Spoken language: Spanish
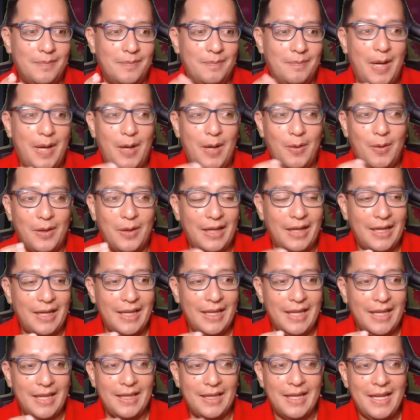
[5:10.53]
Pero en
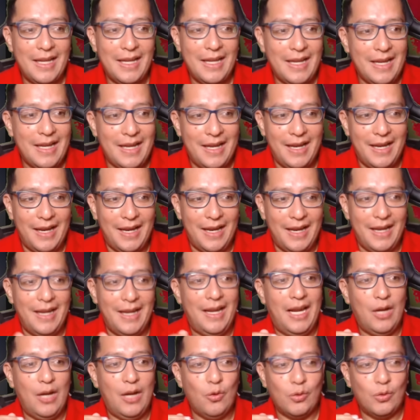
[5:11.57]
realidad,
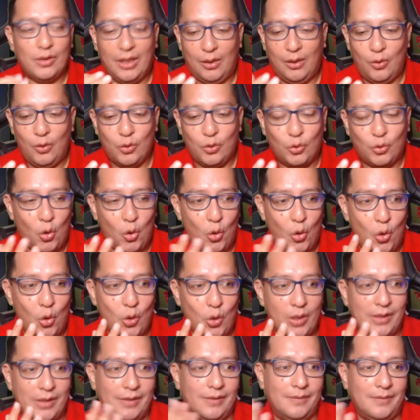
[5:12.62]
eh, el usar los
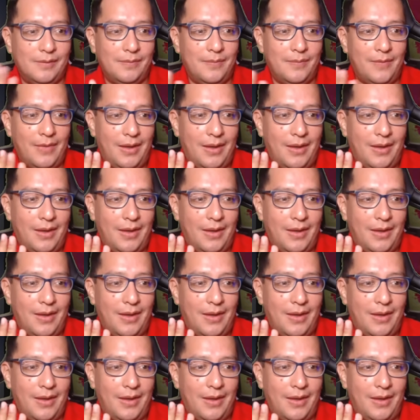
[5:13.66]
colores,